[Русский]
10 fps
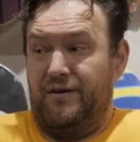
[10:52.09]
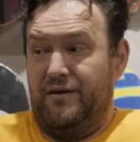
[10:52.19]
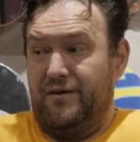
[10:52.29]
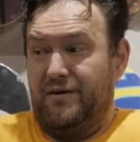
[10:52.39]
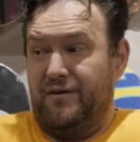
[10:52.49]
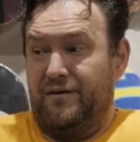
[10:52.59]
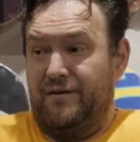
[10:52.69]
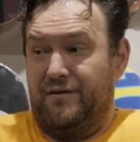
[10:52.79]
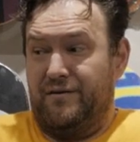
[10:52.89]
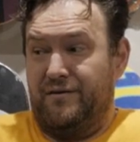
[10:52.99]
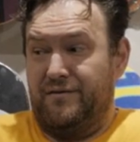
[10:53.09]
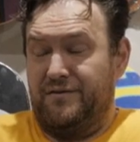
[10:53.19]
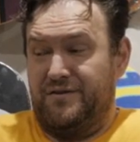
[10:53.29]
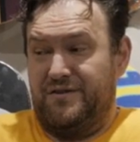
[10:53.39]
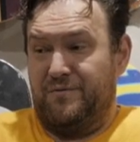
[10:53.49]
И э,
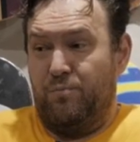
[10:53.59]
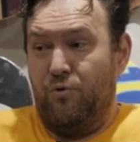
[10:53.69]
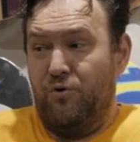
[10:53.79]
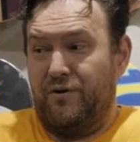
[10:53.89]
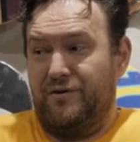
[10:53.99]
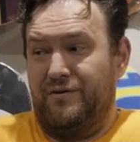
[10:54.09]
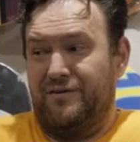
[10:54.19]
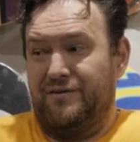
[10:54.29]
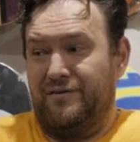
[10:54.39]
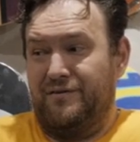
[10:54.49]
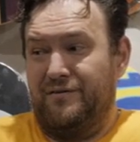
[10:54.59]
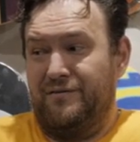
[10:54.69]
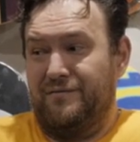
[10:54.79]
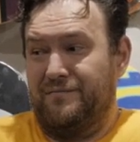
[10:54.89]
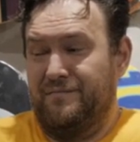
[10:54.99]
до сих пор